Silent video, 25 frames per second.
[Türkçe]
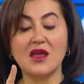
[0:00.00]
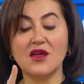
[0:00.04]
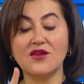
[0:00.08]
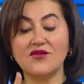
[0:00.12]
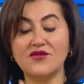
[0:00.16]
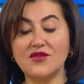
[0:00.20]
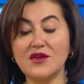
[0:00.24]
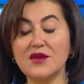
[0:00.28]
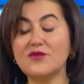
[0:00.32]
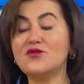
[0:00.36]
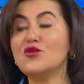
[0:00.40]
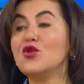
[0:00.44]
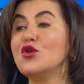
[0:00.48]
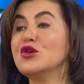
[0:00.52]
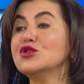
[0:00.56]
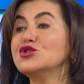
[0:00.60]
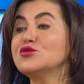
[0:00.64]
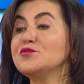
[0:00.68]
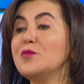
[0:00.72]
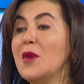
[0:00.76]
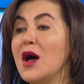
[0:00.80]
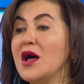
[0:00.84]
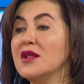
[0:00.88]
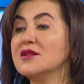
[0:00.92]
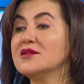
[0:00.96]

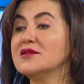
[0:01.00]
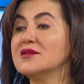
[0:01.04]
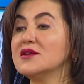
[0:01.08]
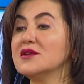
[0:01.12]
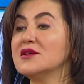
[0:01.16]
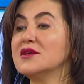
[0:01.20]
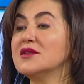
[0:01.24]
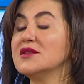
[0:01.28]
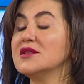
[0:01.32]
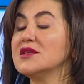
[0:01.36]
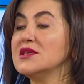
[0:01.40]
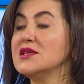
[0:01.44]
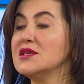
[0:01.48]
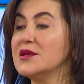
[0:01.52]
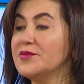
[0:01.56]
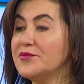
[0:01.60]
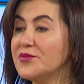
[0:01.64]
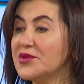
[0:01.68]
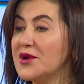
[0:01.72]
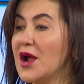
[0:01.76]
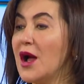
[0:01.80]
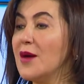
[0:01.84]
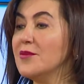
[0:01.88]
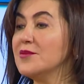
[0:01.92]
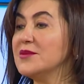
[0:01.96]
fibroz bantların
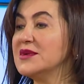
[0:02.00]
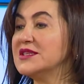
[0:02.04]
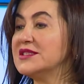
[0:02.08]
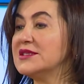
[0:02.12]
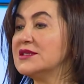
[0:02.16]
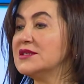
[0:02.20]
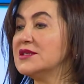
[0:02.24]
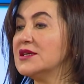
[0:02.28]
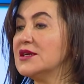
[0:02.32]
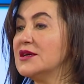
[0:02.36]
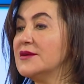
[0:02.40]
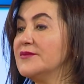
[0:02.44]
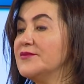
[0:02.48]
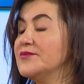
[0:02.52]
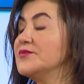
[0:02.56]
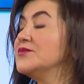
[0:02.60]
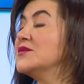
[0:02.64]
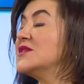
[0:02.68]
yıpranması,